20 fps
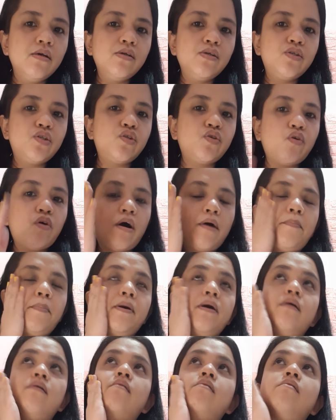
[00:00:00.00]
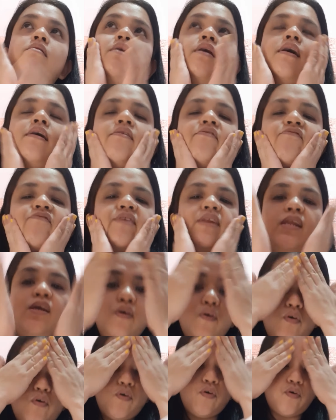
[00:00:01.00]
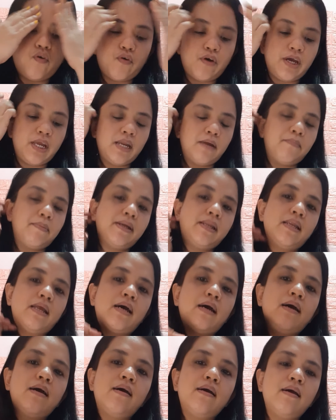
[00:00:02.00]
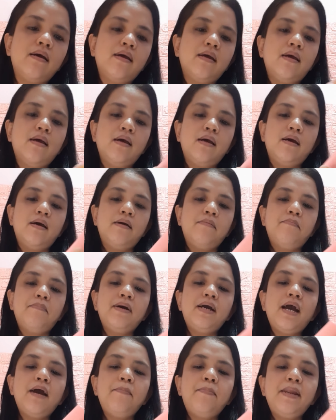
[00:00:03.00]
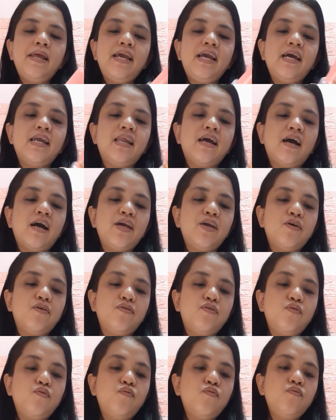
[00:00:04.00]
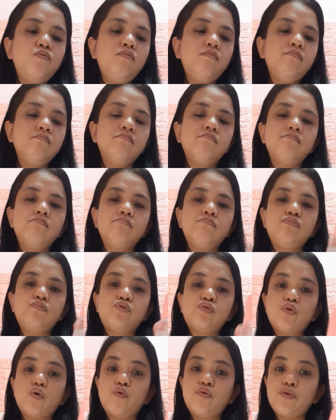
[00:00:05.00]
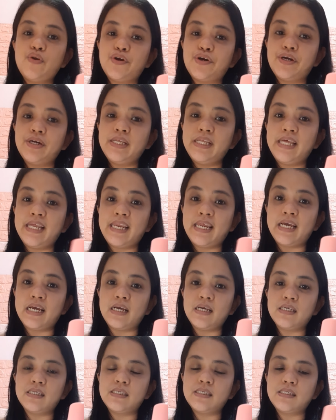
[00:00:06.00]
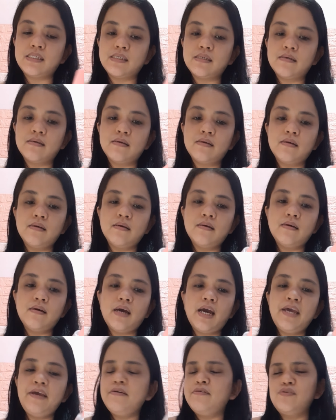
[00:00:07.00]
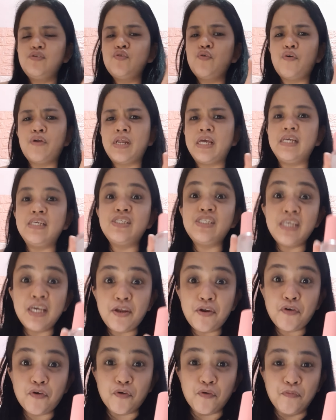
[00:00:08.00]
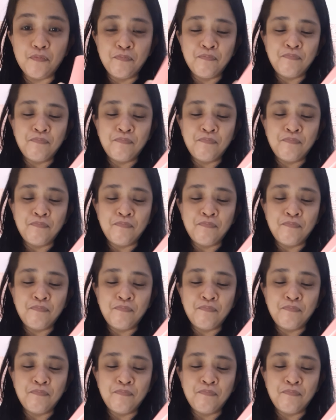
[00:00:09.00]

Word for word: So, kapag, yan, feeling ko okay naman na. Mag-apply ka na ngayon yung toner ni Rick. Ay, sorry. Serum.